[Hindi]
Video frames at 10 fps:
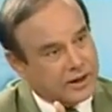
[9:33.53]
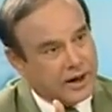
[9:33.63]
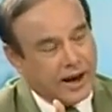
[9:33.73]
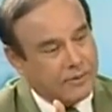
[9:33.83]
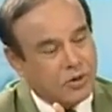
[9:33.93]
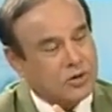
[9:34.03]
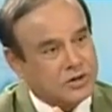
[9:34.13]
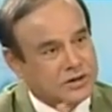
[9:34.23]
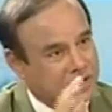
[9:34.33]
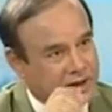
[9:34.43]
की आप लोगों को
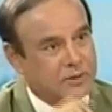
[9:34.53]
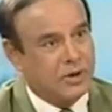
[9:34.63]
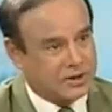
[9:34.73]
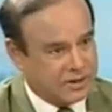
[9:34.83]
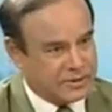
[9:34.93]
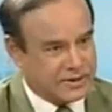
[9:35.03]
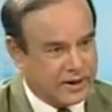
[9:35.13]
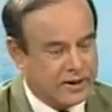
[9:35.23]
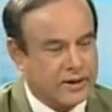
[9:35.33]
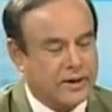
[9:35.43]
तो जिंदगी मौत का मसला
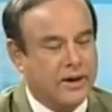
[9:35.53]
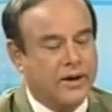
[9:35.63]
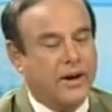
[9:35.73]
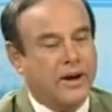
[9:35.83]
है बिल्कुल